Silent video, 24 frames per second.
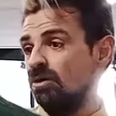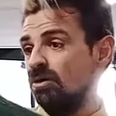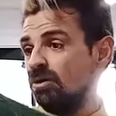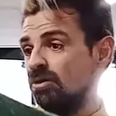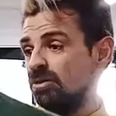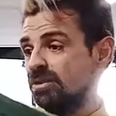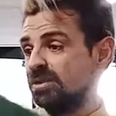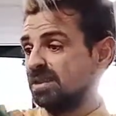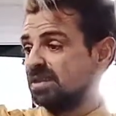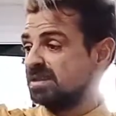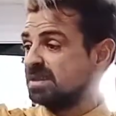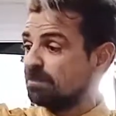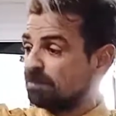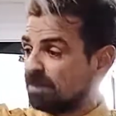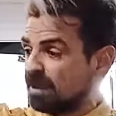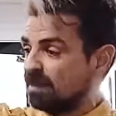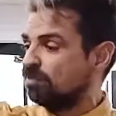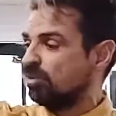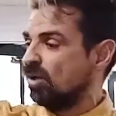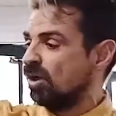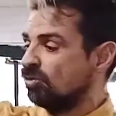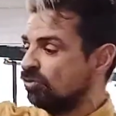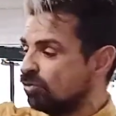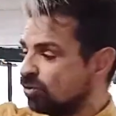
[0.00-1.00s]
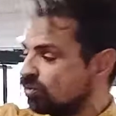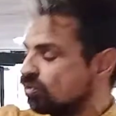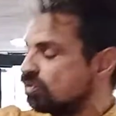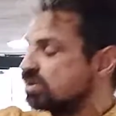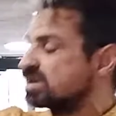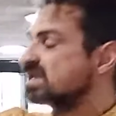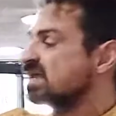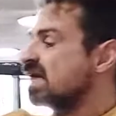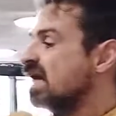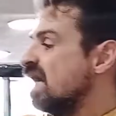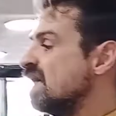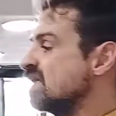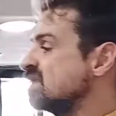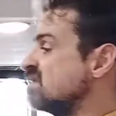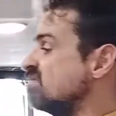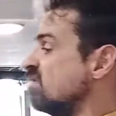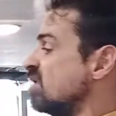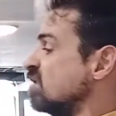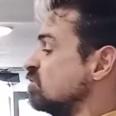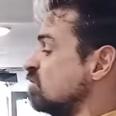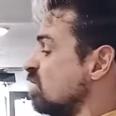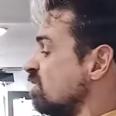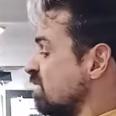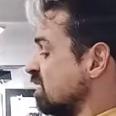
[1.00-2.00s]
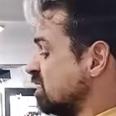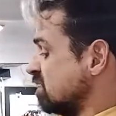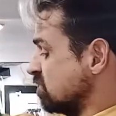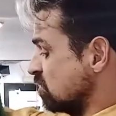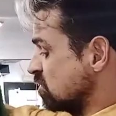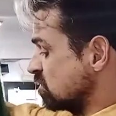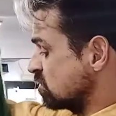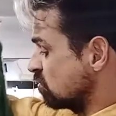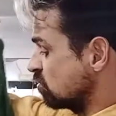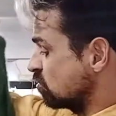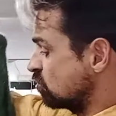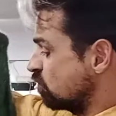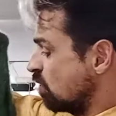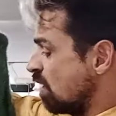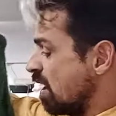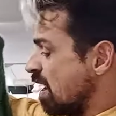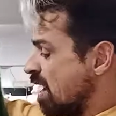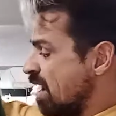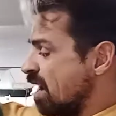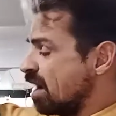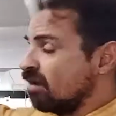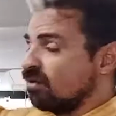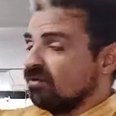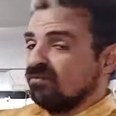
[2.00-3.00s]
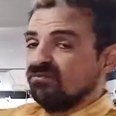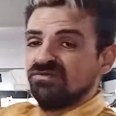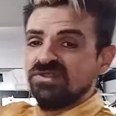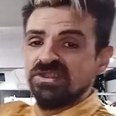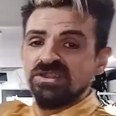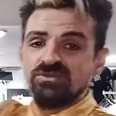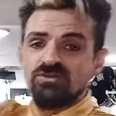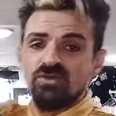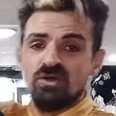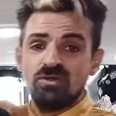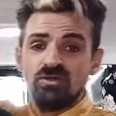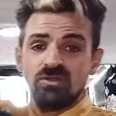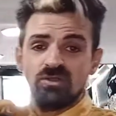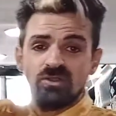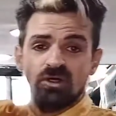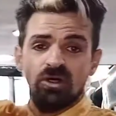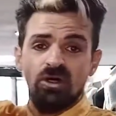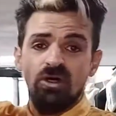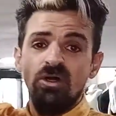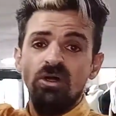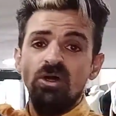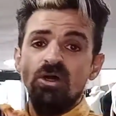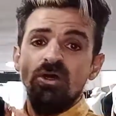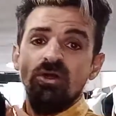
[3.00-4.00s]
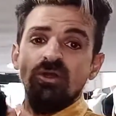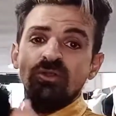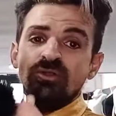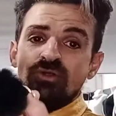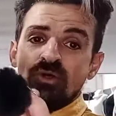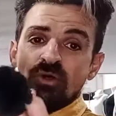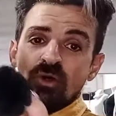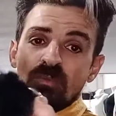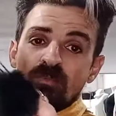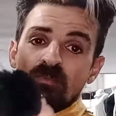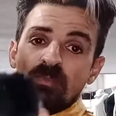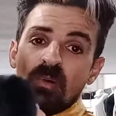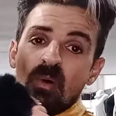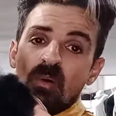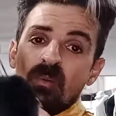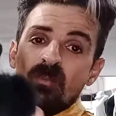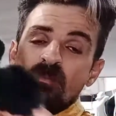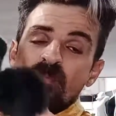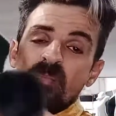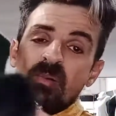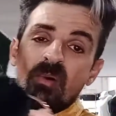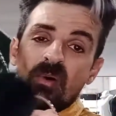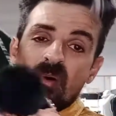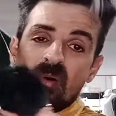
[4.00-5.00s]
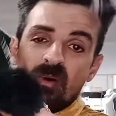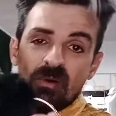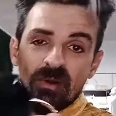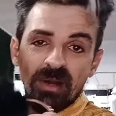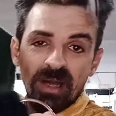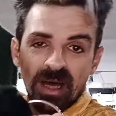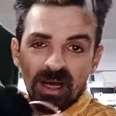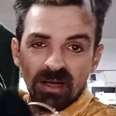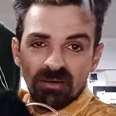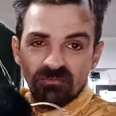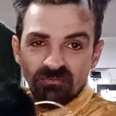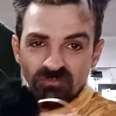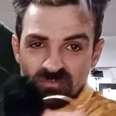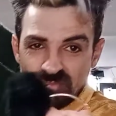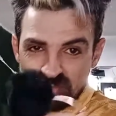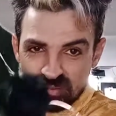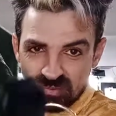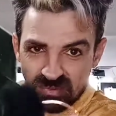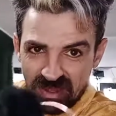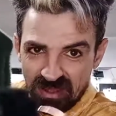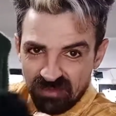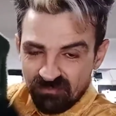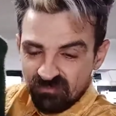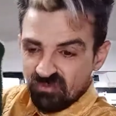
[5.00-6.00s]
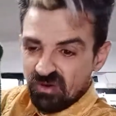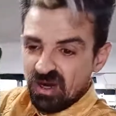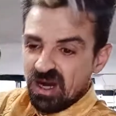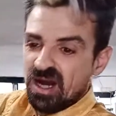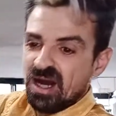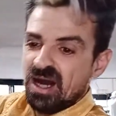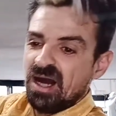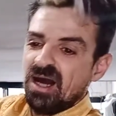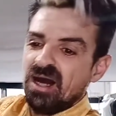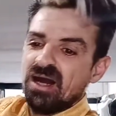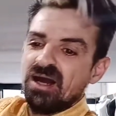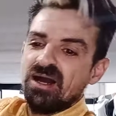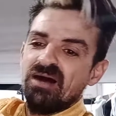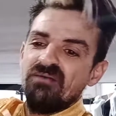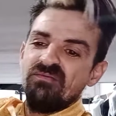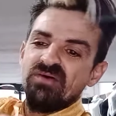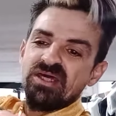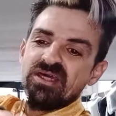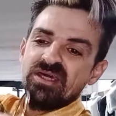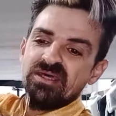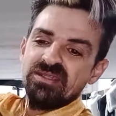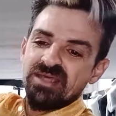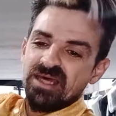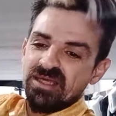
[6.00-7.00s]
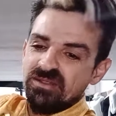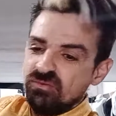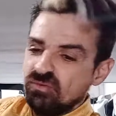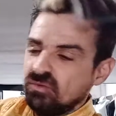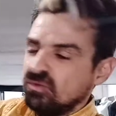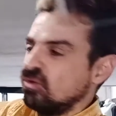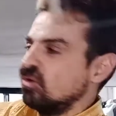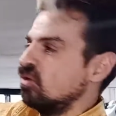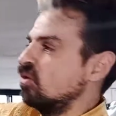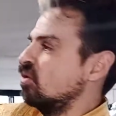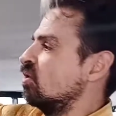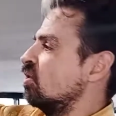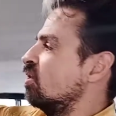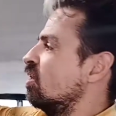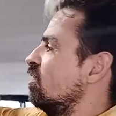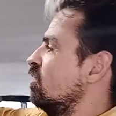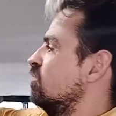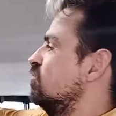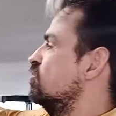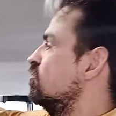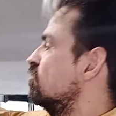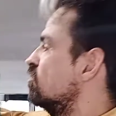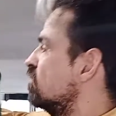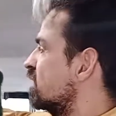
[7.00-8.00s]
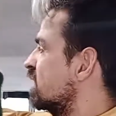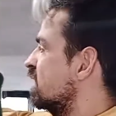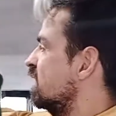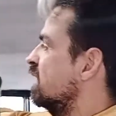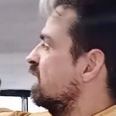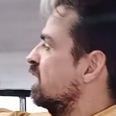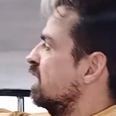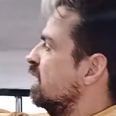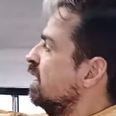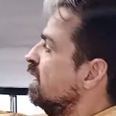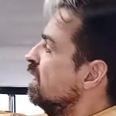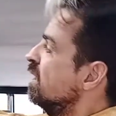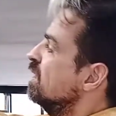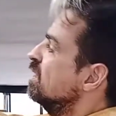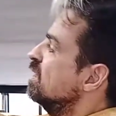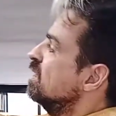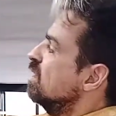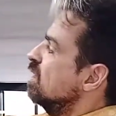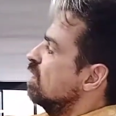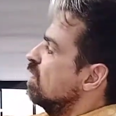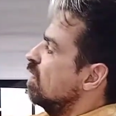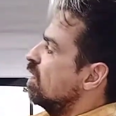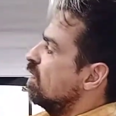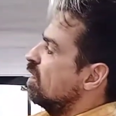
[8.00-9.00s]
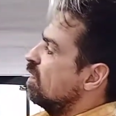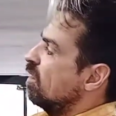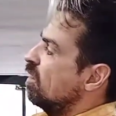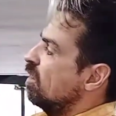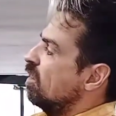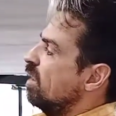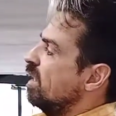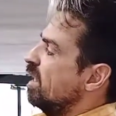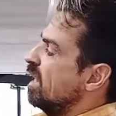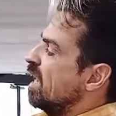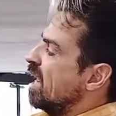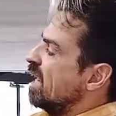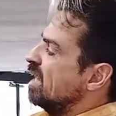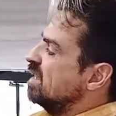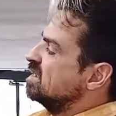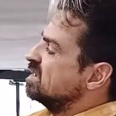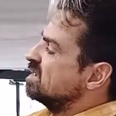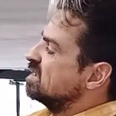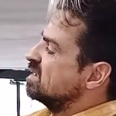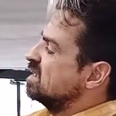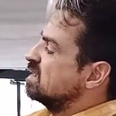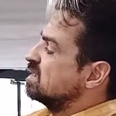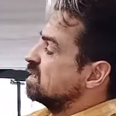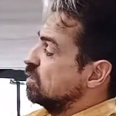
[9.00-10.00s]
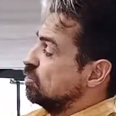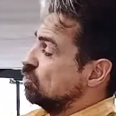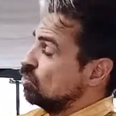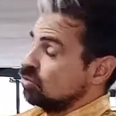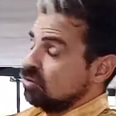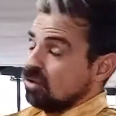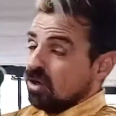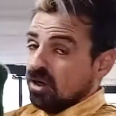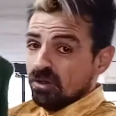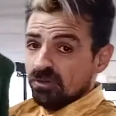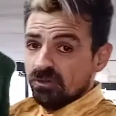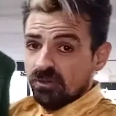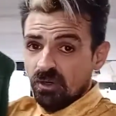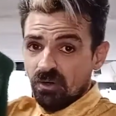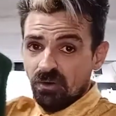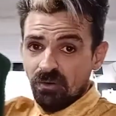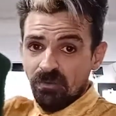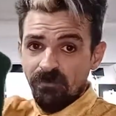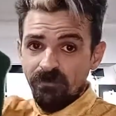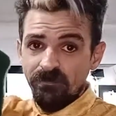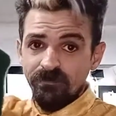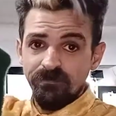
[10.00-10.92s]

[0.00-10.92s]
très épais, poilu, tout ça, c'est vendu avec son sautoir, office donc de pompon, là, comme vous pouvez voir, avec un anneau doré. là, ici, c'est du cordon.